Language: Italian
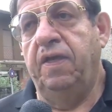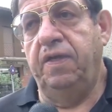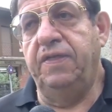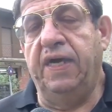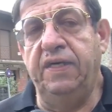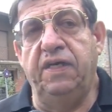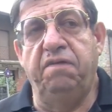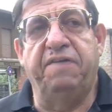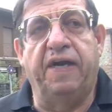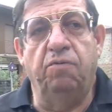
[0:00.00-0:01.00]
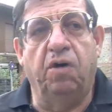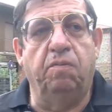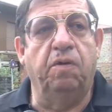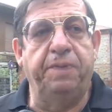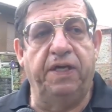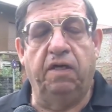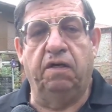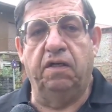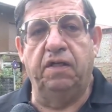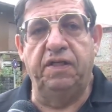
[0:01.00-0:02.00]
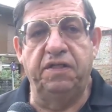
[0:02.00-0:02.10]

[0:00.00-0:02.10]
I danni li fa l'uomo, però il